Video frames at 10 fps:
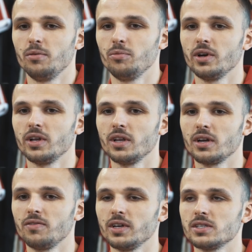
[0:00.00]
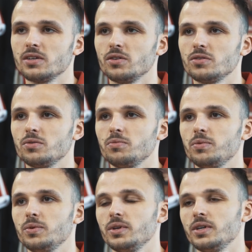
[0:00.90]
bo jednak więcej osób
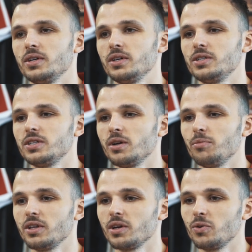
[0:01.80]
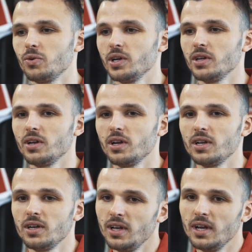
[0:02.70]
gdzieś tam atakuje, no
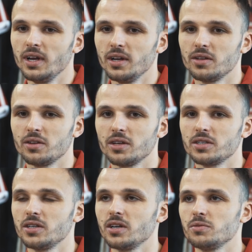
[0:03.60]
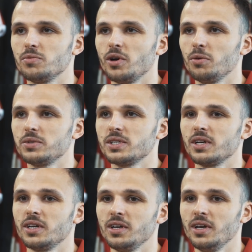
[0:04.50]
ale to też nie jest mi
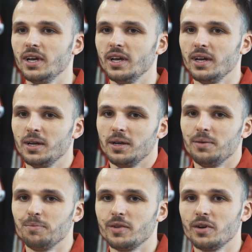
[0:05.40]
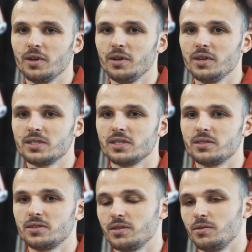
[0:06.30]
obce i no i
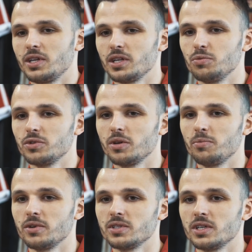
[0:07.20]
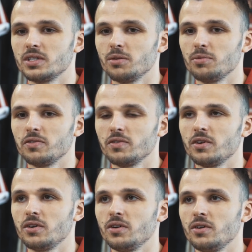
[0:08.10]
z, też muszę poznać na
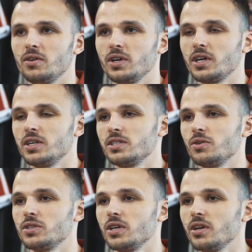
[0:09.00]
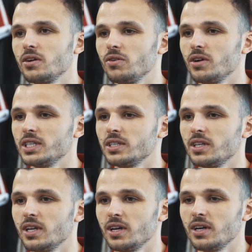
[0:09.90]
pewno jakieś założenia
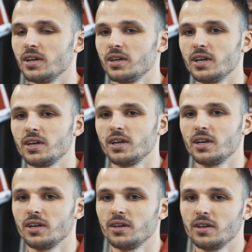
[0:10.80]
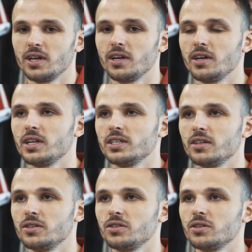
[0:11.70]
konkretne, jakie, jakich
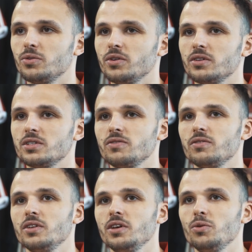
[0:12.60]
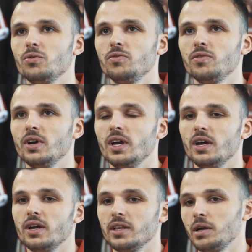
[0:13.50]
trener oczekuje od zawodników
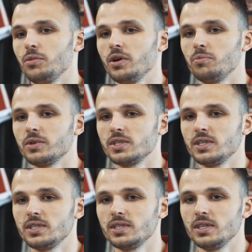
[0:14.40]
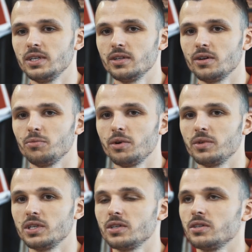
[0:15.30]
na mojej pozycji. No i
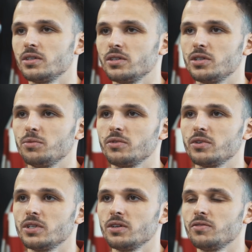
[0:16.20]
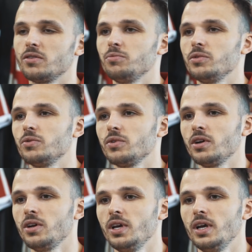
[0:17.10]
mam nadzieję, że szybko się
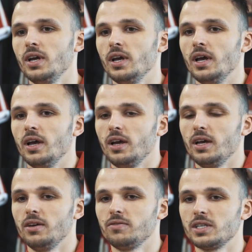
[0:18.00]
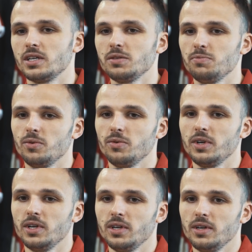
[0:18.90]
wkomponuję e, w zespół
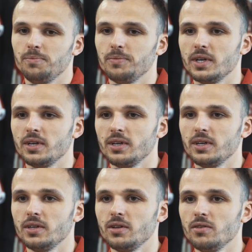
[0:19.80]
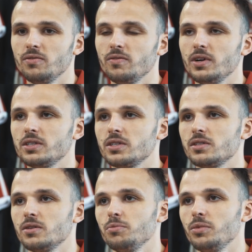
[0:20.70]
i, e, no i wywalczę
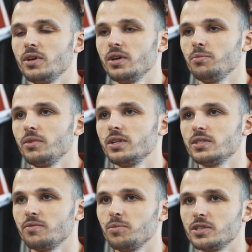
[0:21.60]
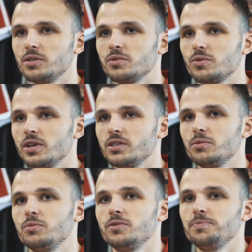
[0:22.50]
sobie miejsce w pierwszym
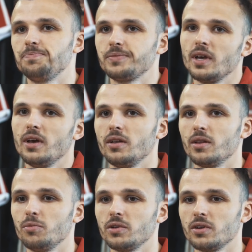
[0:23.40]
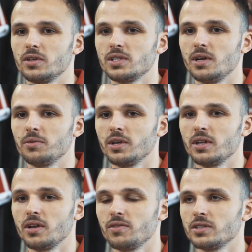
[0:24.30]
składzie, bo, no bo to jest dla
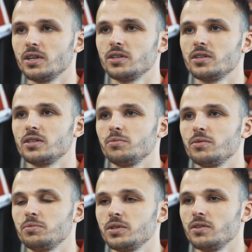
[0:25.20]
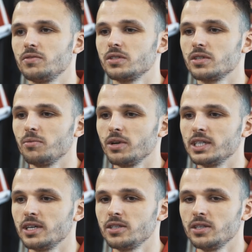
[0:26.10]
mnie najważniejsze, żeby przede wszystkim
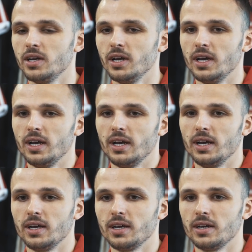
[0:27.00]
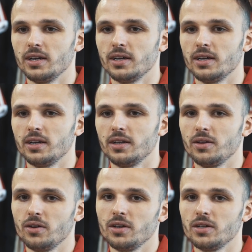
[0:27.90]
grać. E,
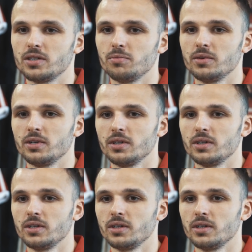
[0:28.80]
no i żeby